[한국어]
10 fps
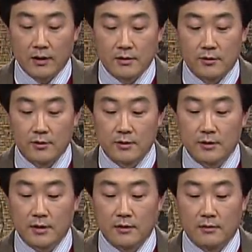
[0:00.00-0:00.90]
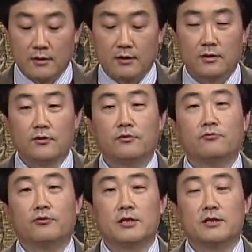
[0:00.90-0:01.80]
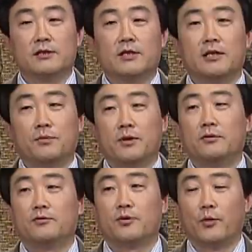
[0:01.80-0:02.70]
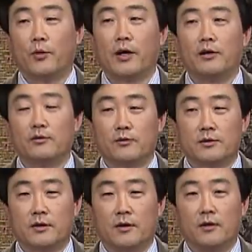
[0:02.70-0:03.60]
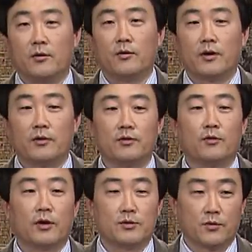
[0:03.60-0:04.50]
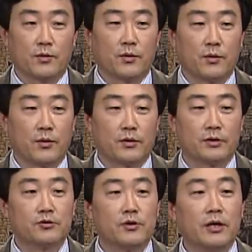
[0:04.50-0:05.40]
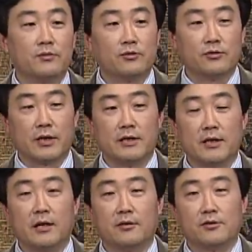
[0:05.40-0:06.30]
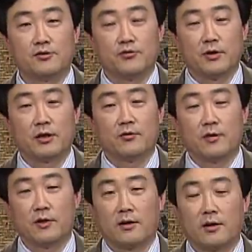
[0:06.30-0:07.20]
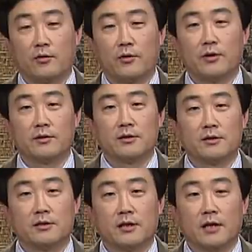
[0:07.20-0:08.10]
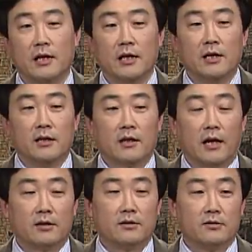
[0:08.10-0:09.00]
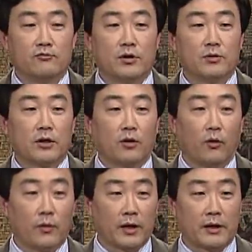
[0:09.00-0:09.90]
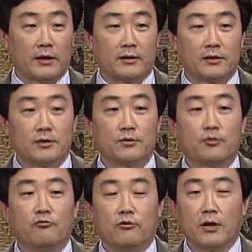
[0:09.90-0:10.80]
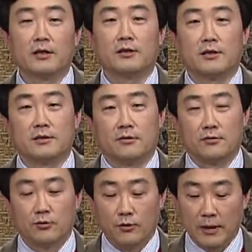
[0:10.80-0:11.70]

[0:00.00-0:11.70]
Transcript: 저는 어, 우리 신자들의 필수 교양으로서 고대 근동의 종교 그 중에 일부를 이렇게 이해하는 것이 중요하다고 생각하고 이것이 이제 다른 우리보다 더 오래된 그리스도 교 국가들에서도